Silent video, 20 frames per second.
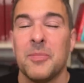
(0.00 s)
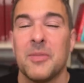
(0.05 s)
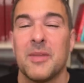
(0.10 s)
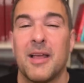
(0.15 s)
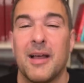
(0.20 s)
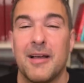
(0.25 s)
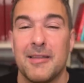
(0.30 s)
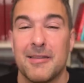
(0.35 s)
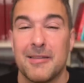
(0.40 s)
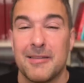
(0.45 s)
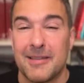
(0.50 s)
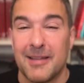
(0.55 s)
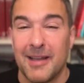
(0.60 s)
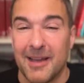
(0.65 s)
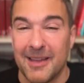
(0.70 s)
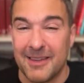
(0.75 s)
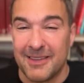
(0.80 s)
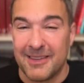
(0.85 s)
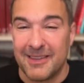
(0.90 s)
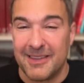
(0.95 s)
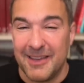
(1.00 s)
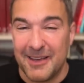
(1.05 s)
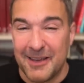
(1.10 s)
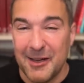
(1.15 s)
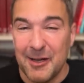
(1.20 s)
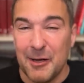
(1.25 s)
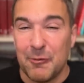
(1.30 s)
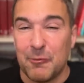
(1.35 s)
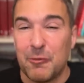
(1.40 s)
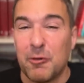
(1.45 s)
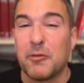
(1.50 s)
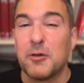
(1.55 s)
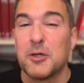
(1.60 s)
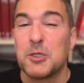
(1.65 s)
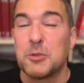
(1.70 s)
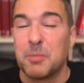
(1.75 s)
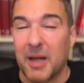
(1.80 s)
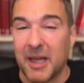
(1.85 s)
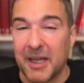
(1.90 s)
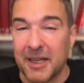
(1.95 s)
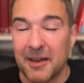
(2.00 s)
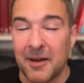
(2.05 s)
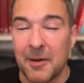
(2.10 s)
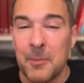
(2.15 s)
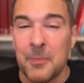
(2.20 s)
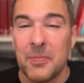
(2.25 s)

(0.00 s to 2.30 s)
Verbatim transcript: als dass sie für Versprecher